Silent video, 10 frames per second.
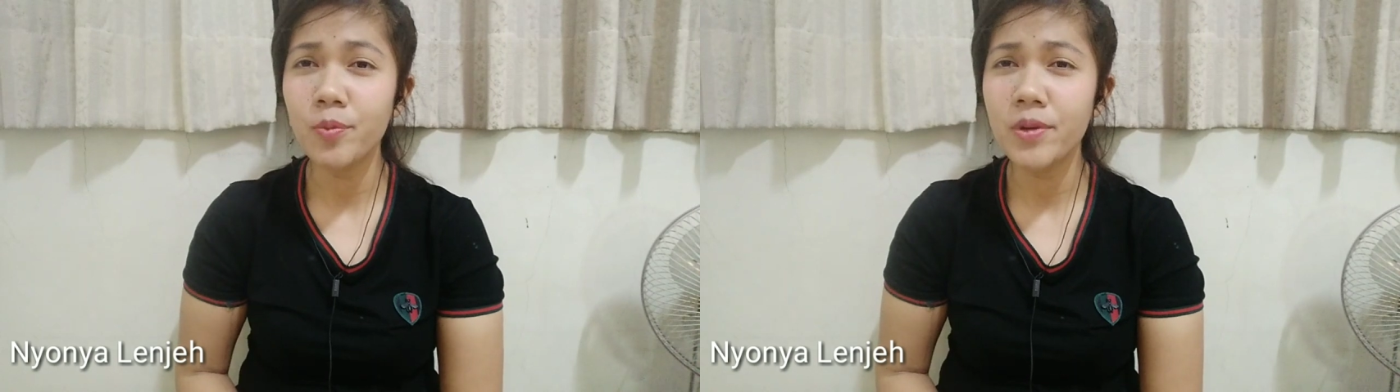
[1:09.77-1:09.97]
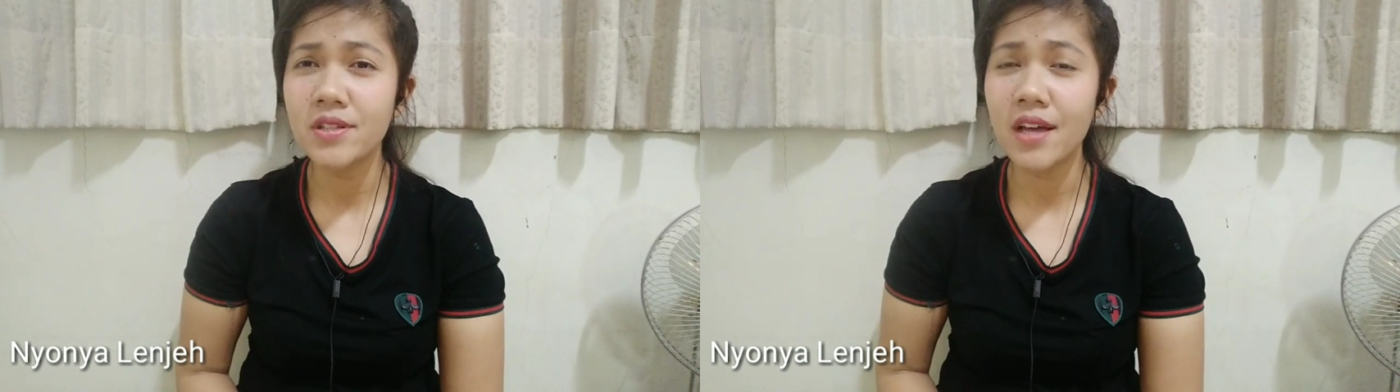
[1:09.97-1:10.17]

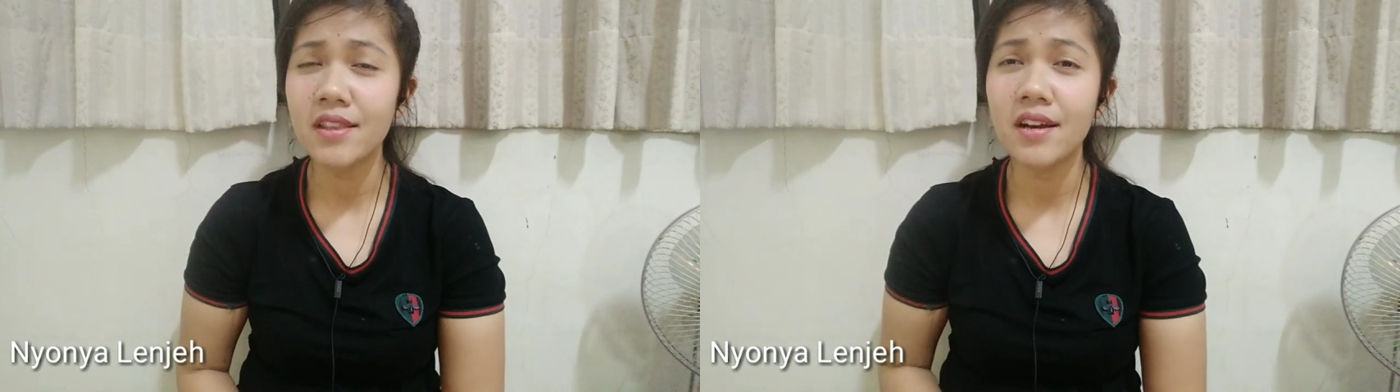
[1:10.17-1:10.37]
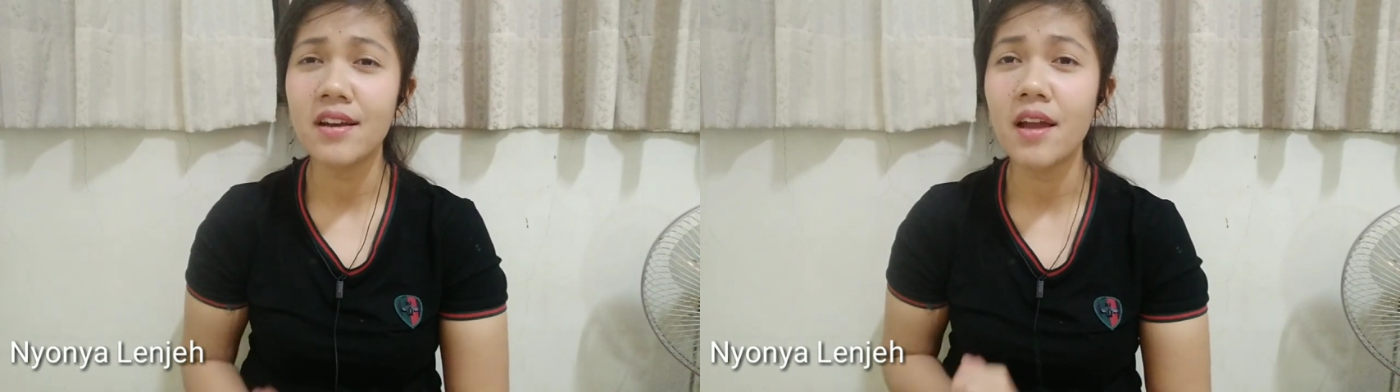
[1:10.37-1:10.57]
bisa
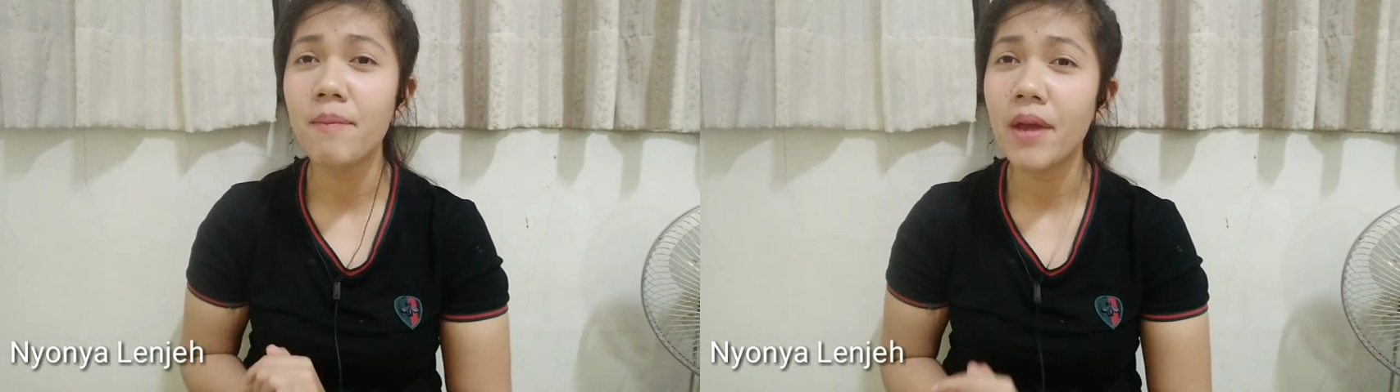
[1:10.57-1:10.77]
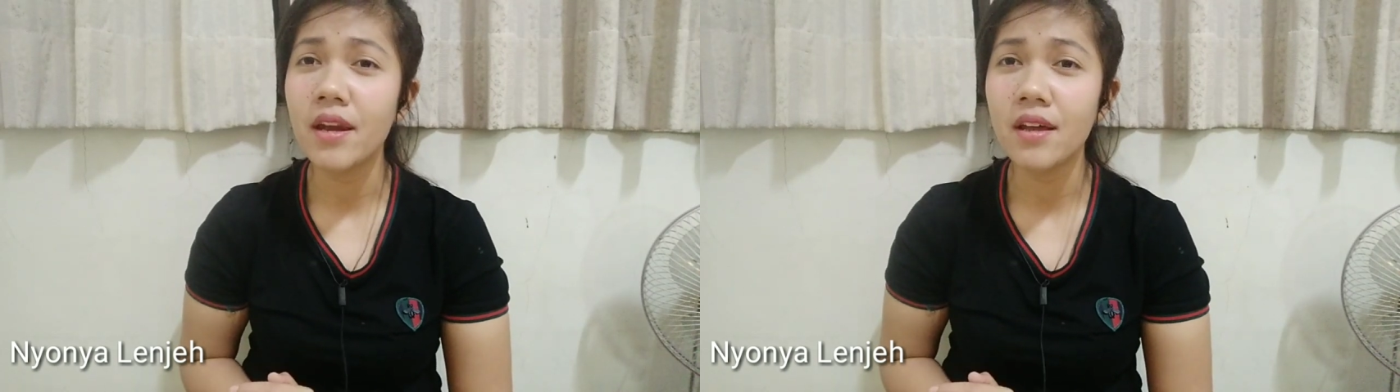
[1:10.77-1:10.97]
terkena
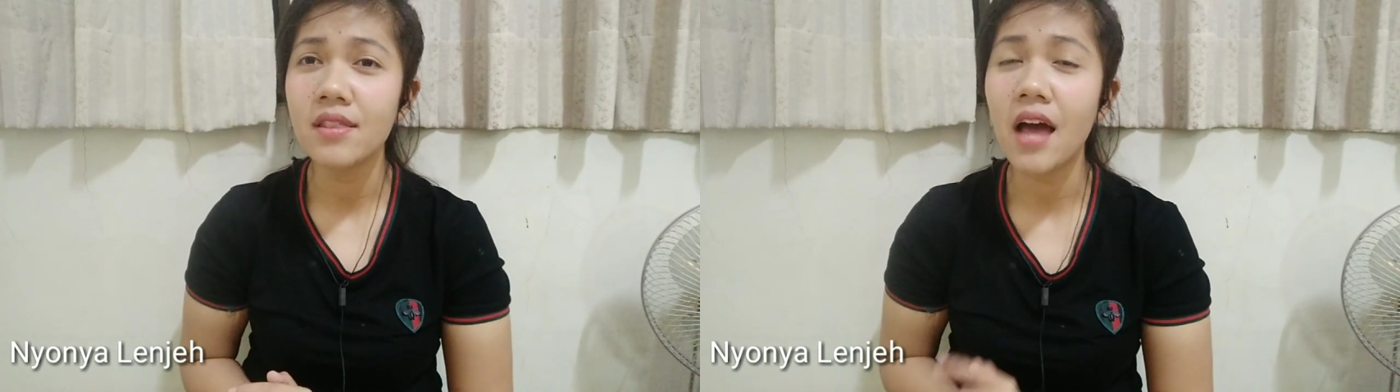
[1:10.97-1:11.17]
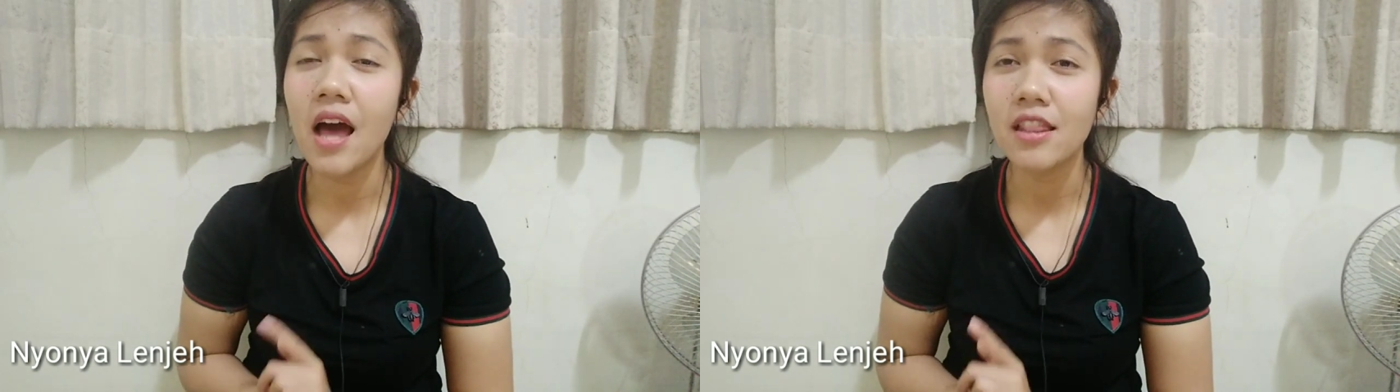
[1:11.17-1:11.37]
banded
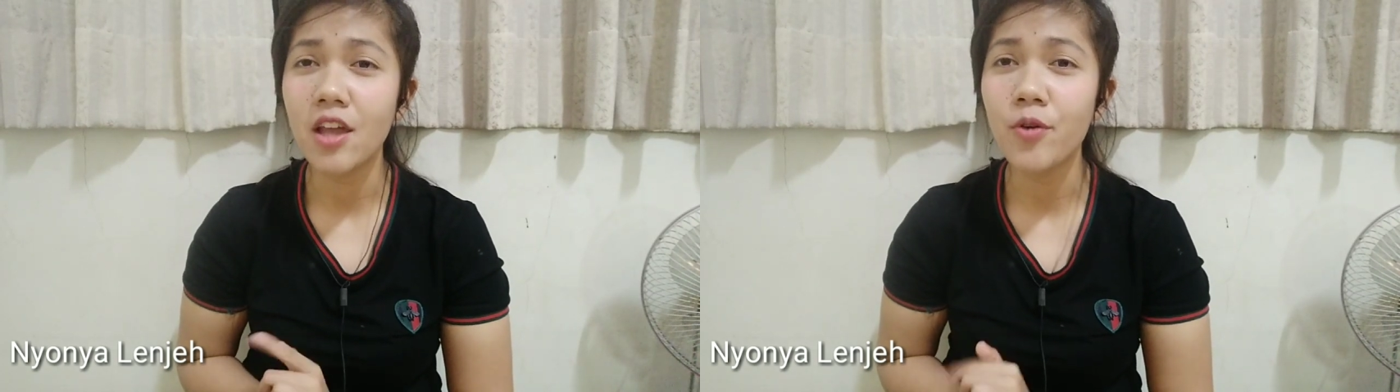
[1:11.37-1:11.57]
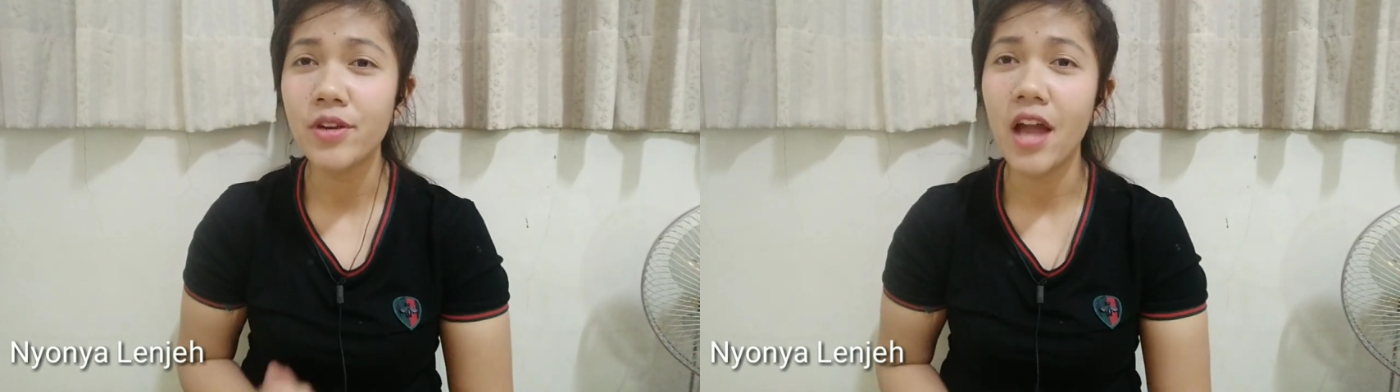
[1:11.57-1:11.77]

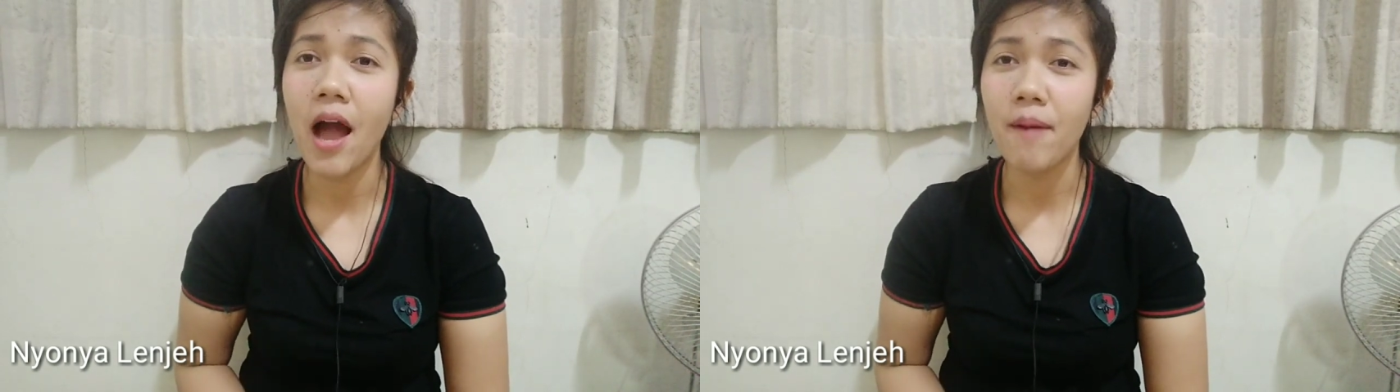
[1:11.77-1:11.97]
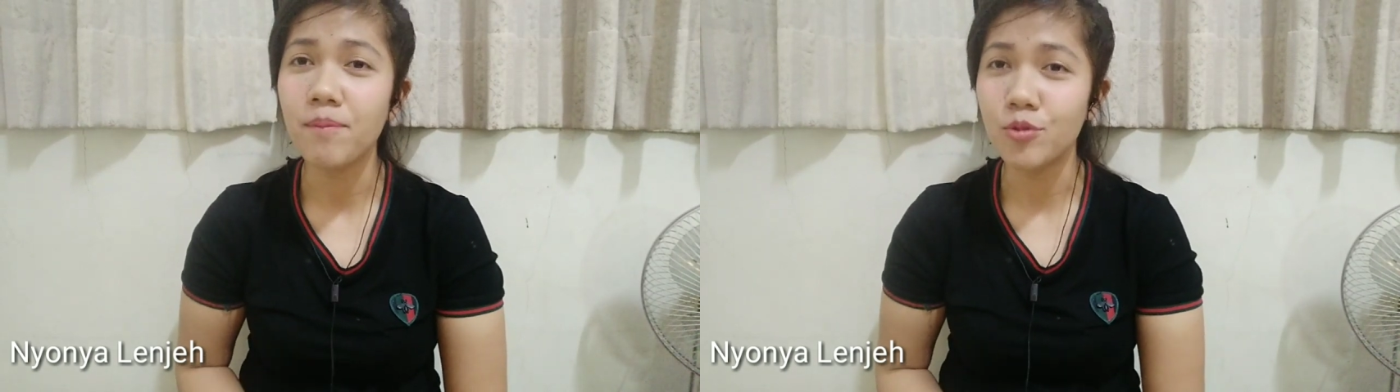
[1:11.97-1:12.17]
atau
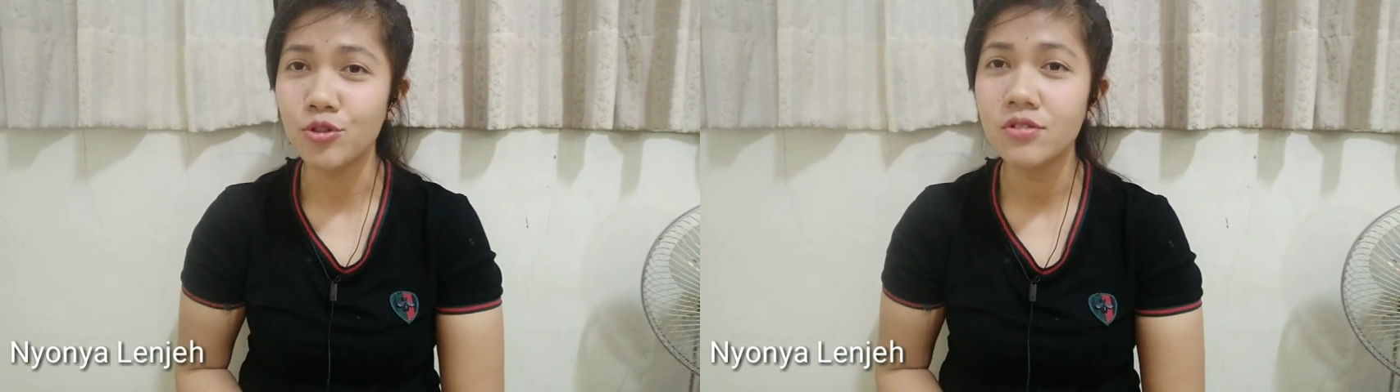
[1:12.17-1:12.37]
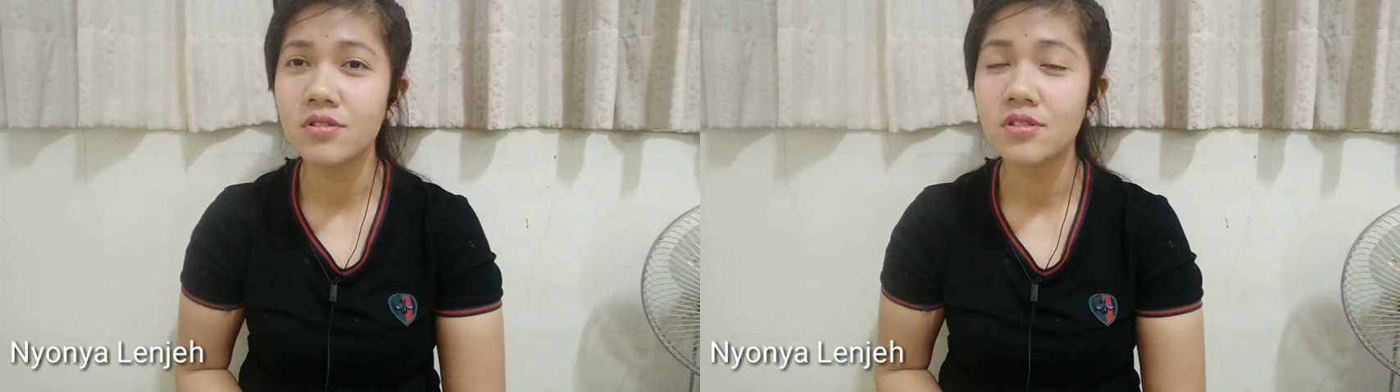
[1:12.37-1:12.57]

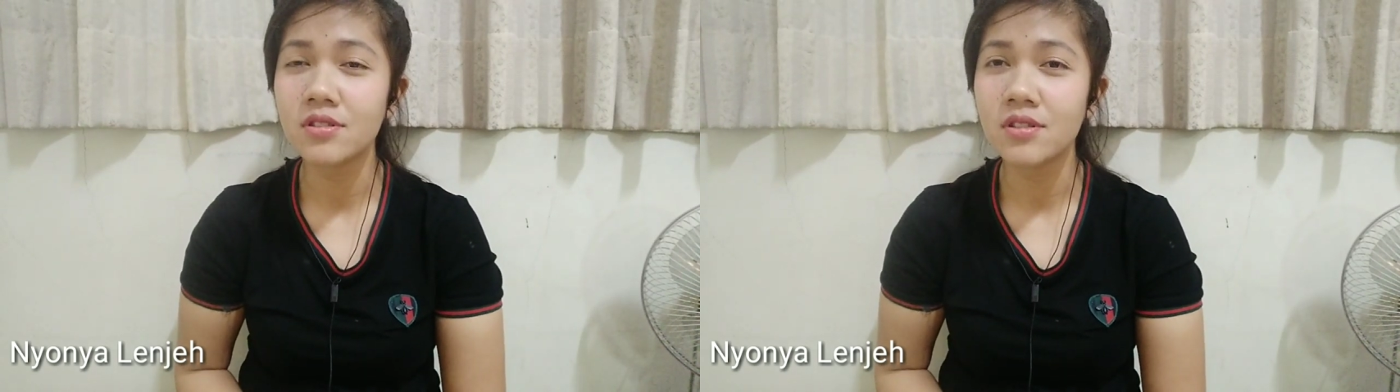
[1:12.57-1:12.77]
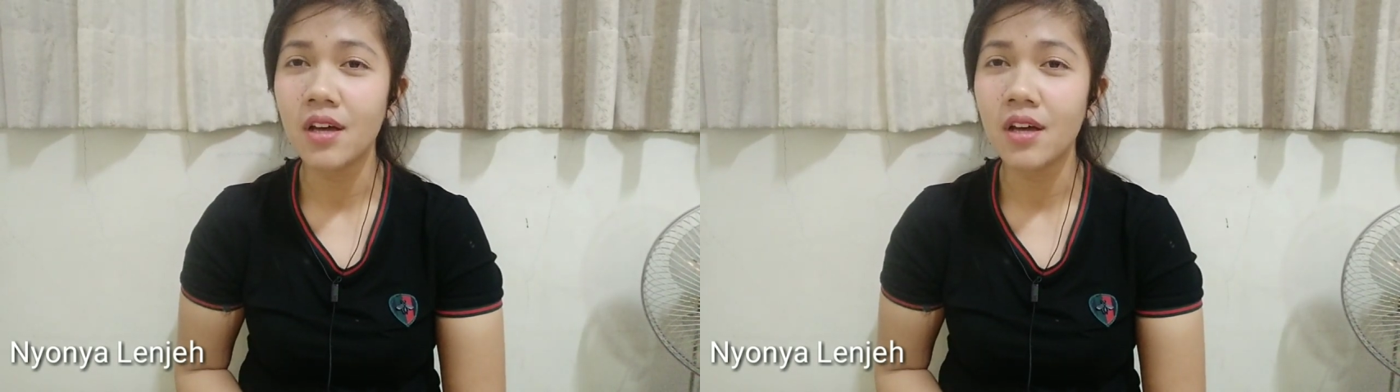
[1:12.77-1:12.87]
dihapus